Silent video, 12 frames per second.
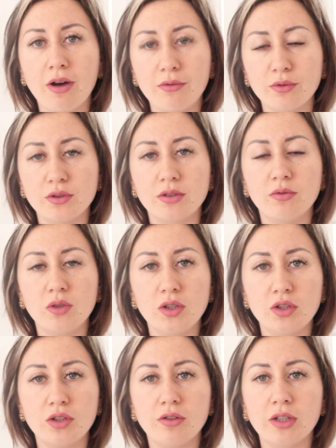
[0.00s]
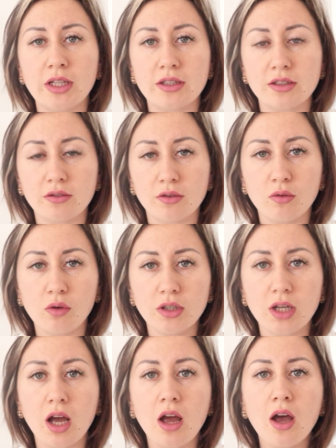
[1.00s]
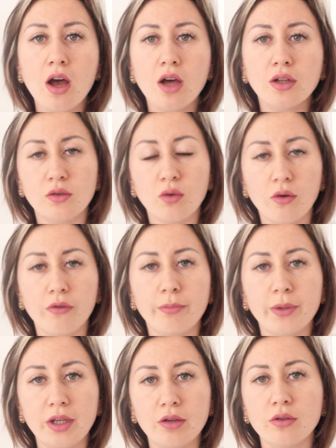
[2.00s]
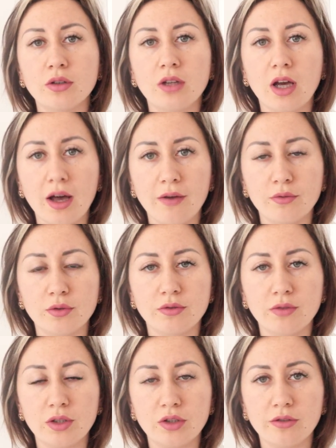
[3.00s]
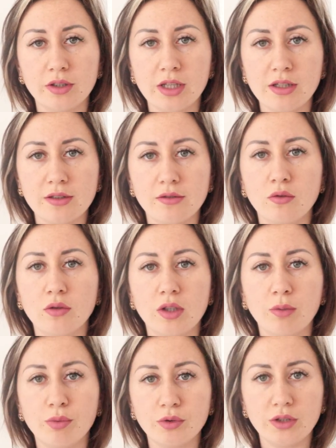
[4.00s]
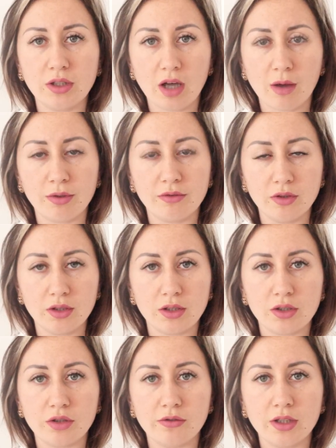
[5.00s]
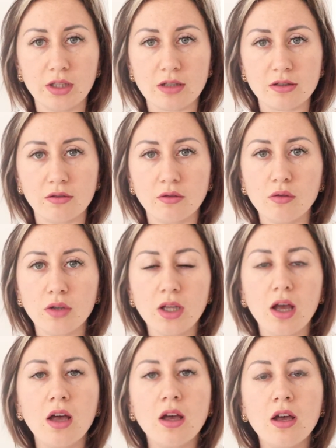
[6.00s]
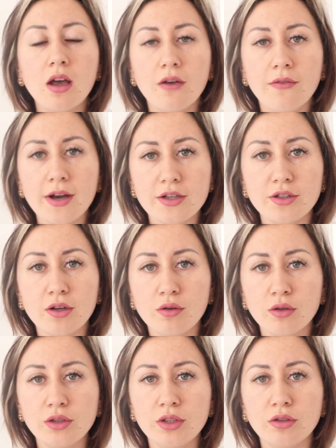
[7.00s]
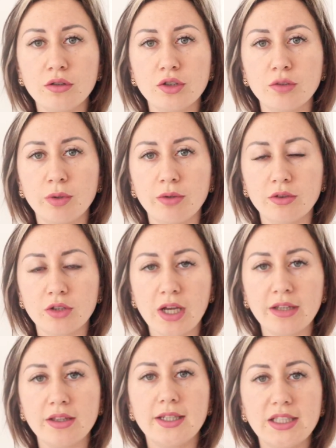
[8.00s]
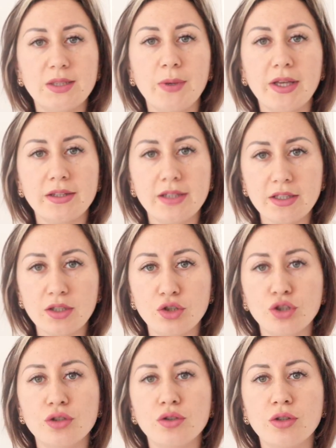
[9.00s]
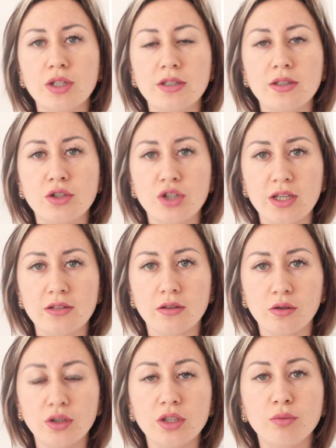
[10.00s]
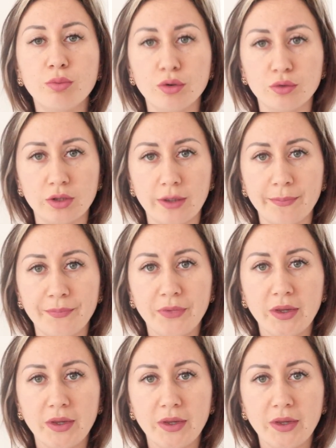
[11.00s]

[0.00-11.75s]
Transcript: в августе 2019 года, то в период август 2019 года по декабрь 2019 года ваш доход не должен превышать 35 636 злотых брута